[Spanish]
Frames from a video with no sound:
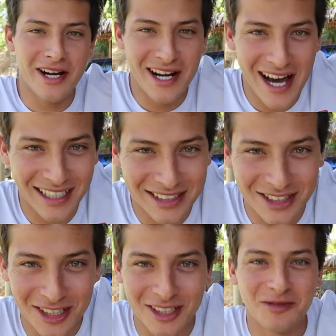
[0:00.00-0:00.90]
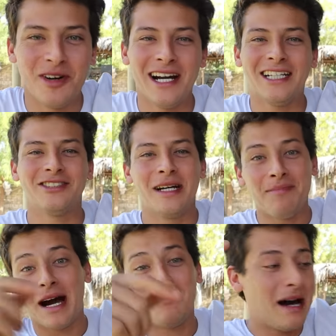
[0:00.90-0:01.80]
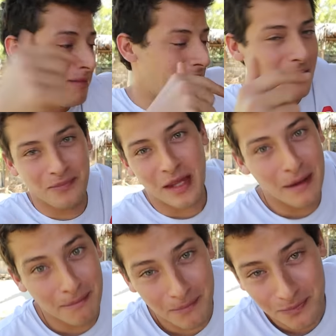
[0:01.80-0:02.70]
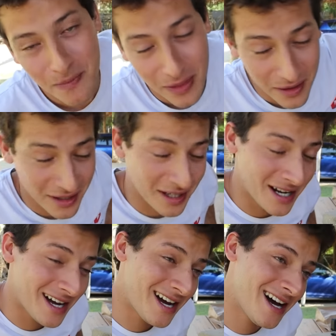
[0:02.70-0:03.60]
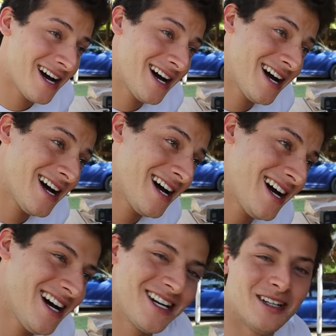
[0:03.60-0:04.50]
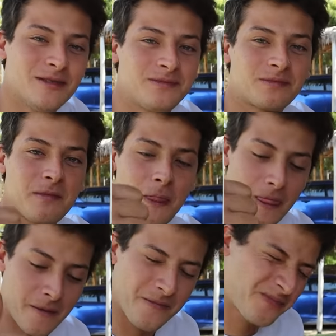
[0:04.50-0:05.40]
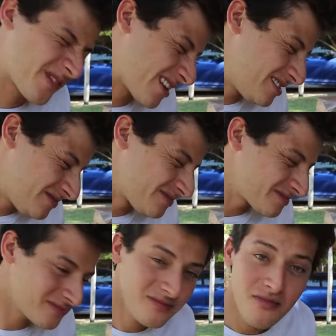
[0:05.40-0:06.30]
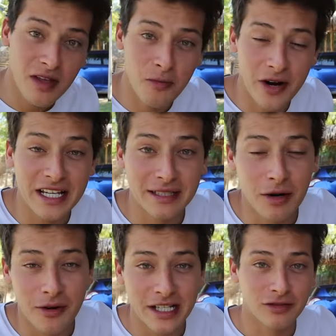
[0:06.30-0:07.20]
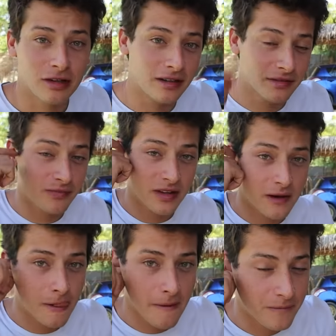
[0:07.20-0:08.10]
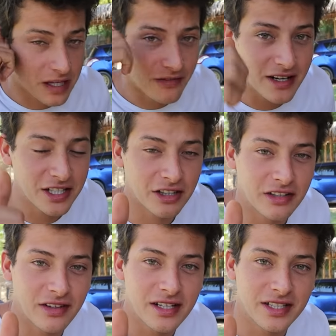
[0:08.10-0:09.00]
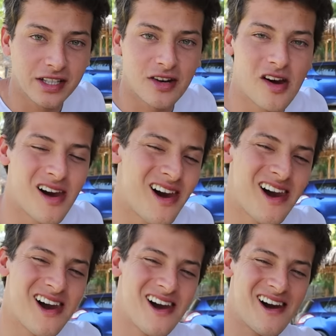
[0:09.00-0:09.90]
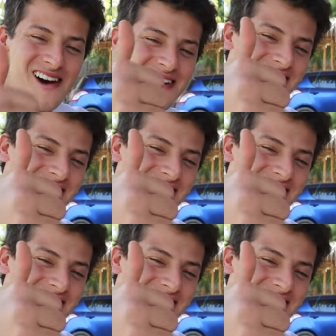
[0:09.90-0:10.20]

Buenazo, buenazo, ya pa, pa, pa. ¿Te has acordado de tu miedo o no? No llores, pues tío, no llores, no llores. Buenísimo, buenísimo. Ah, ¿Quieres papel? ¿Quieres papel? pañuelo? ¿Pañuelo? ¿Pañuelo?